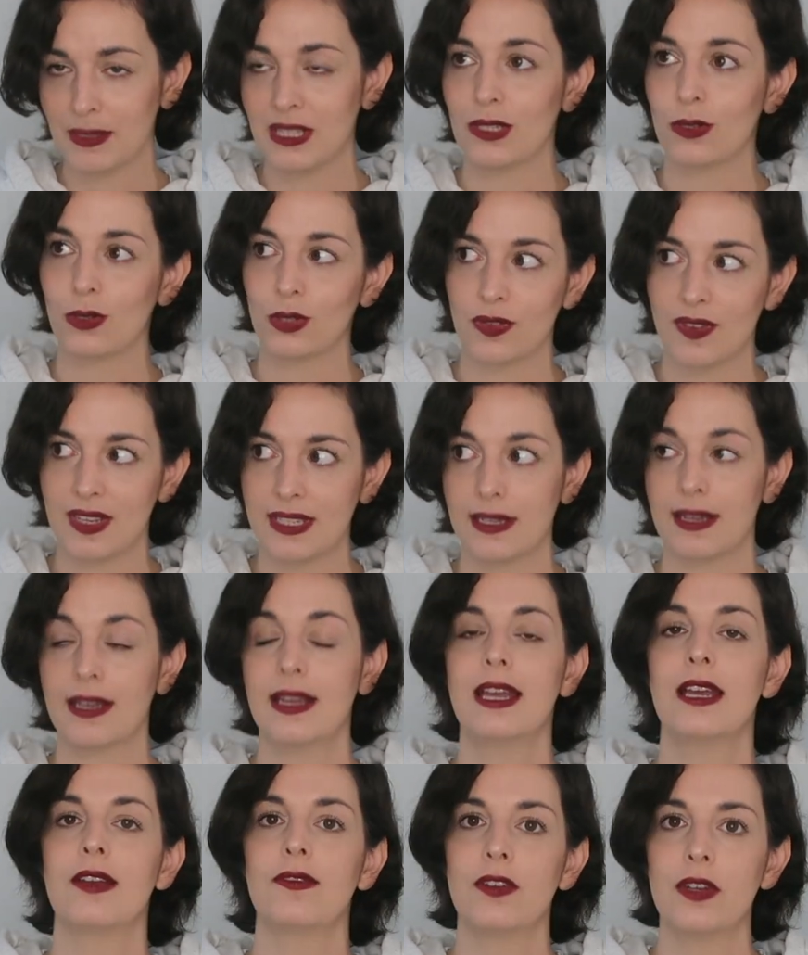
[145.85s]
beziehungsweise
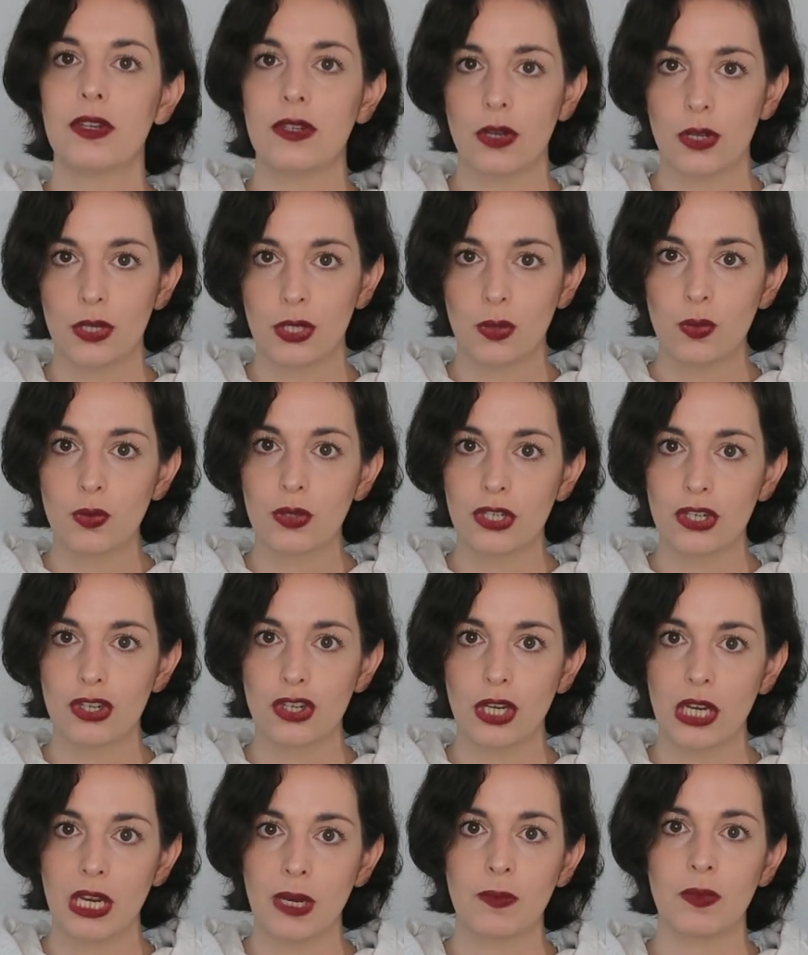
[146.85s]
wird euch gut
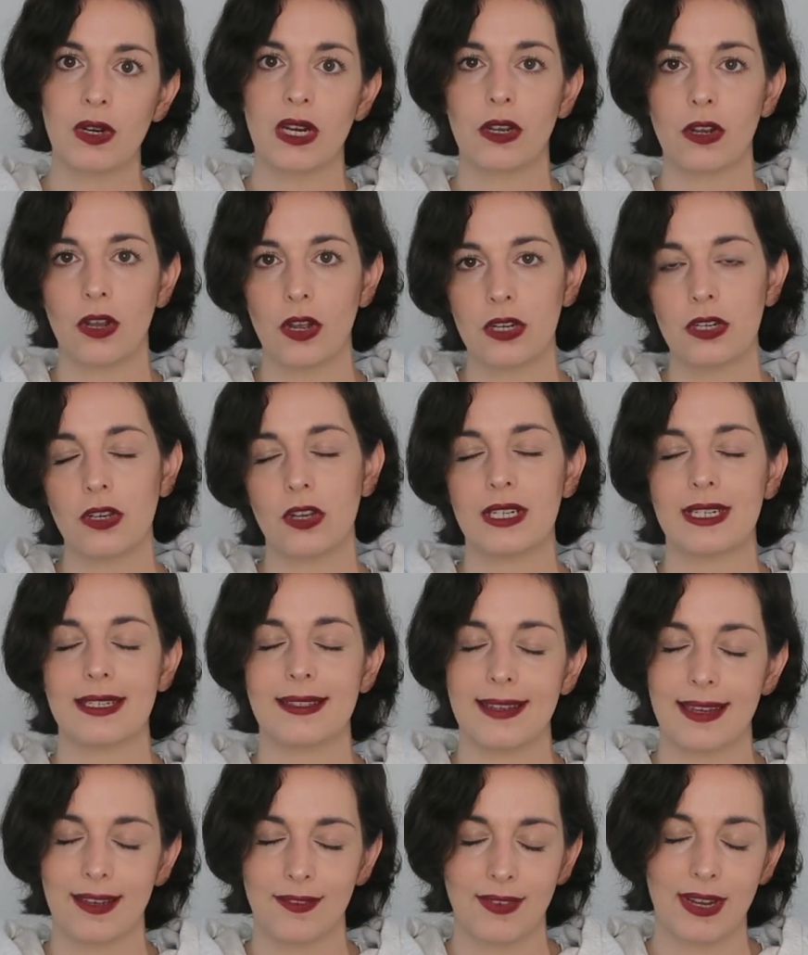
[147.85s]
geschrieben und dann könnt ihr euch
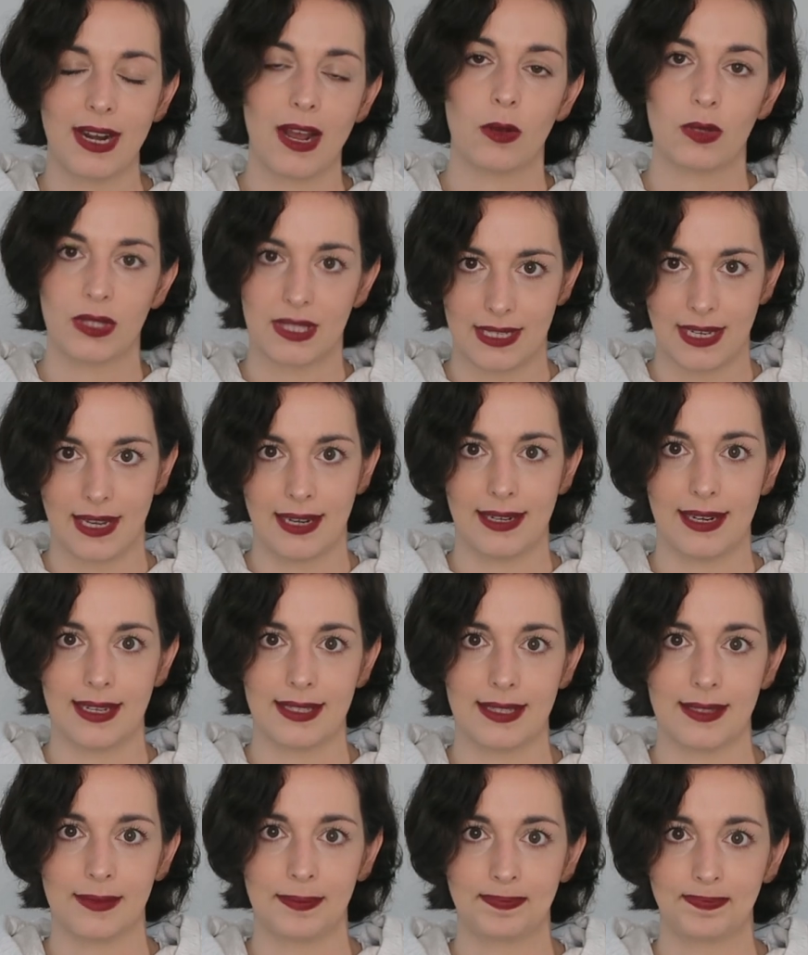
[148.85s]
das irgendwann auszahlen
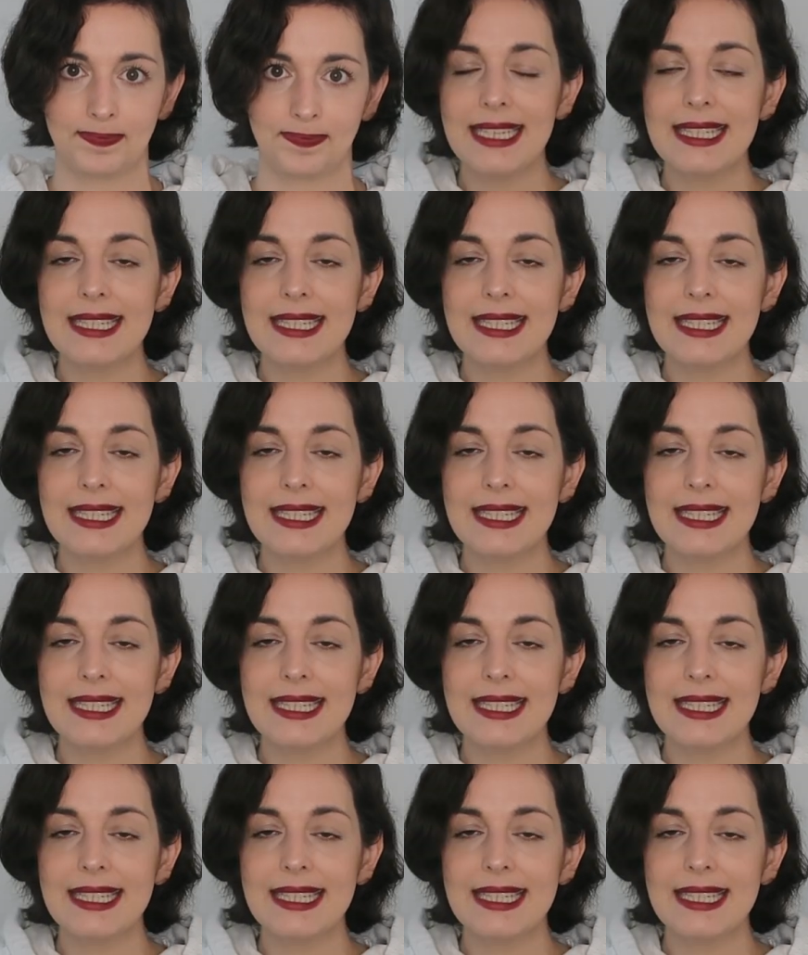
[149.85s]
lassen.